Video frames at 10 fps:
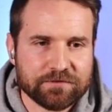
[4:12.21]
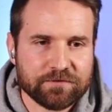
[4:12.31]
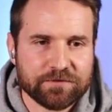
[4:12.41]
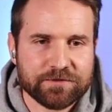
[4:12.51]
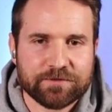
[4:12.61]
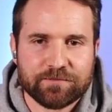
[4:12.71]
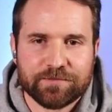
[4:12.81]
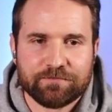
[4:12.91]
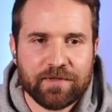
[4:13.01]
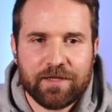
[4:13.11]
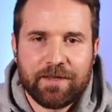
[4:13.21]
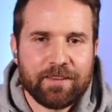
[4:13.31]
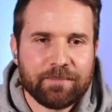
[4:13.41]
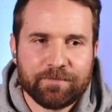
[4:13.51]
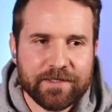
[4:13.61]
Und ähm,
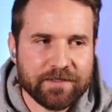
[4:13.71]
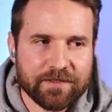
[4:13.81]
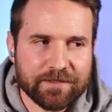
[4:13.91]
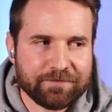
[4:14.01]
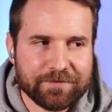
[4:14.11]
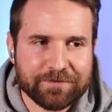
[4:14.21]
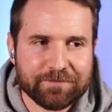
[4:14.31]
jeder,